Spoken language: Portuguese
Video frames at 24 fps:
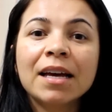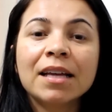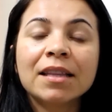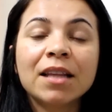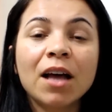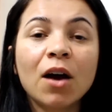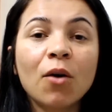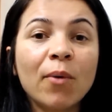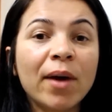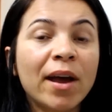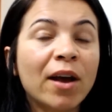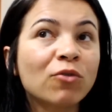
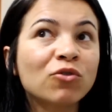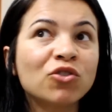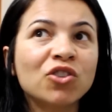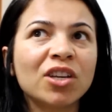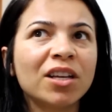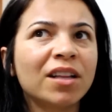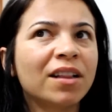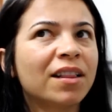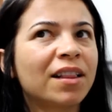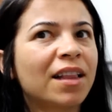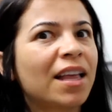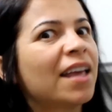não é o dia
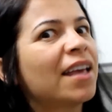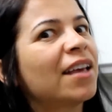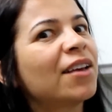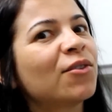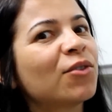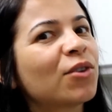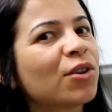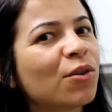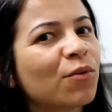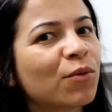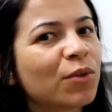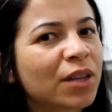
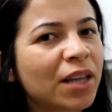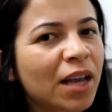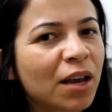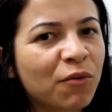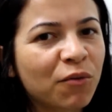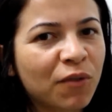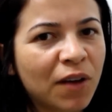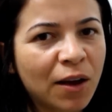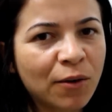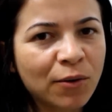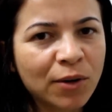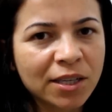inteiro que eu vou ter que
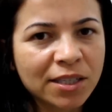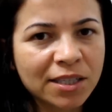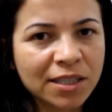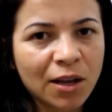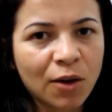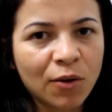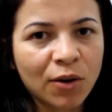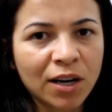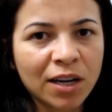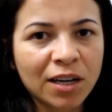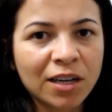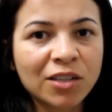ficar no
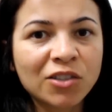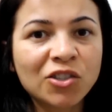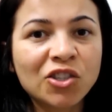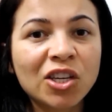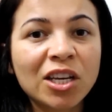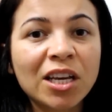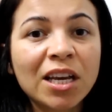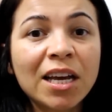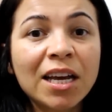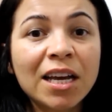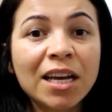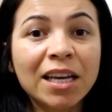
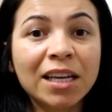restaurante.